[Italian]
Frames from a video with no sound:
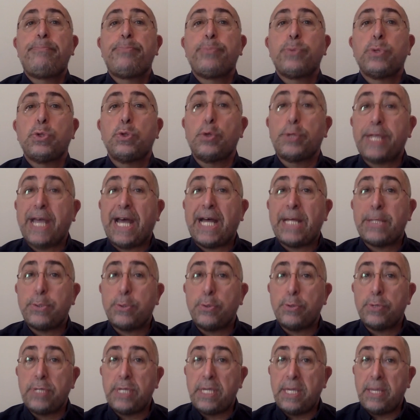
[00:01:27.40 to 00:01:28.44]

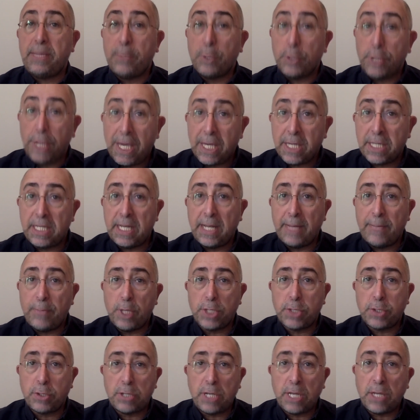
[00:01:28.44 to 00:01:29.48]
dotato di moderni
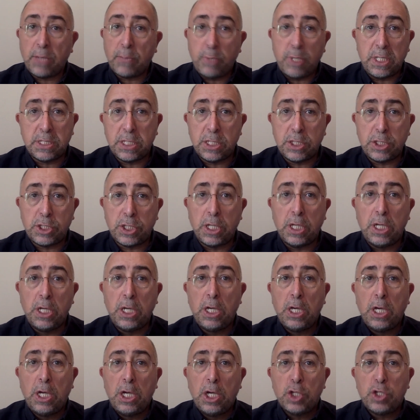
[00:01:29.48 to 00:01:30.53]
laboratori linguistici,
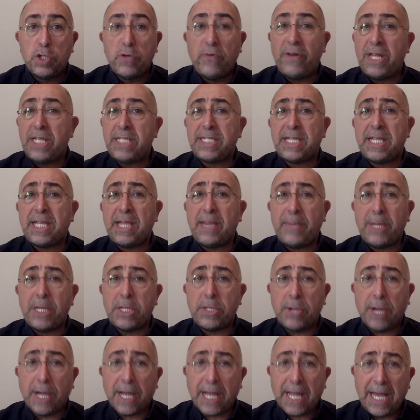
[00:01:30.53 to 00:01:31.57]
dove l'insegnamento
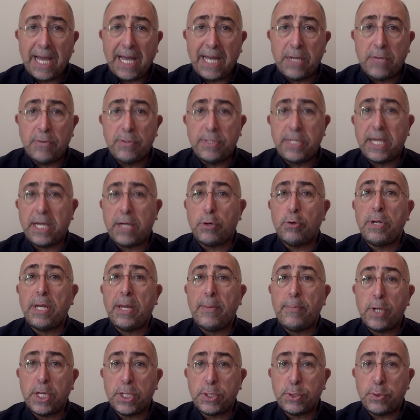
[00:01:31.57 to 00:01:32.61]
è a carico dei
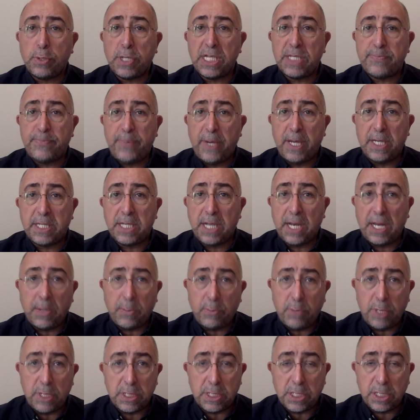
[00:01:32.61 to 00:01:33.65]
collaboratori esperti
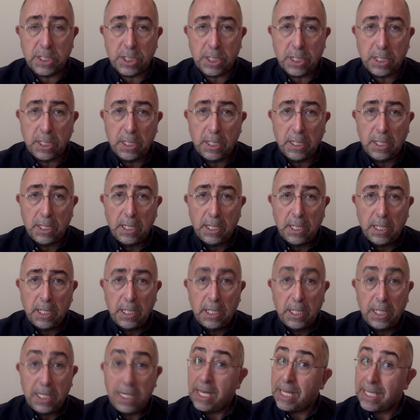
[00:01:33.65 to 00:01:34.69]
linguistici.
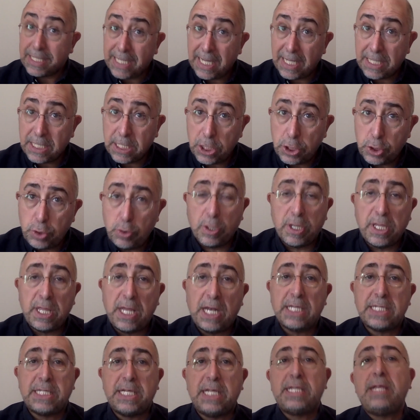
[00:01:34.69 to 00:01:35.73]
I restanti giorni
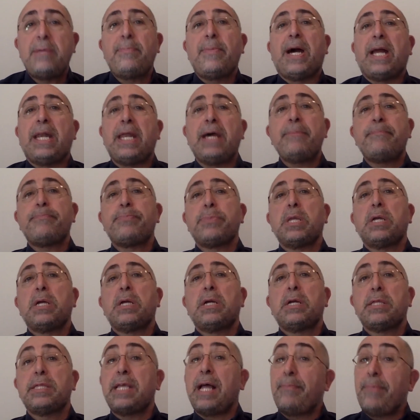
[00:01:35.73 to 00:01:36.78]
della settimana,
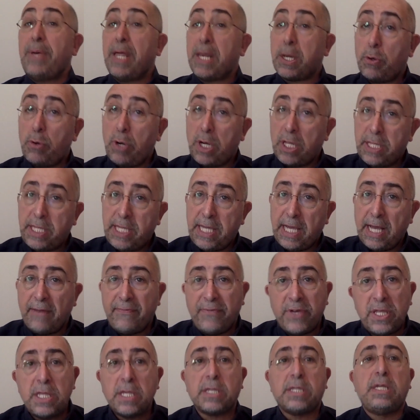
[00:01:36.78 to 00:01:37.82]
dal mercoledì al
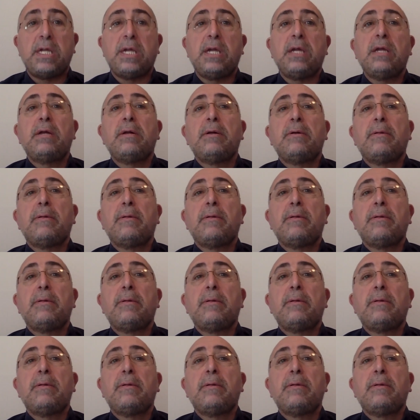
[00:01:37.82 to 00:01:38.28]
venerdì,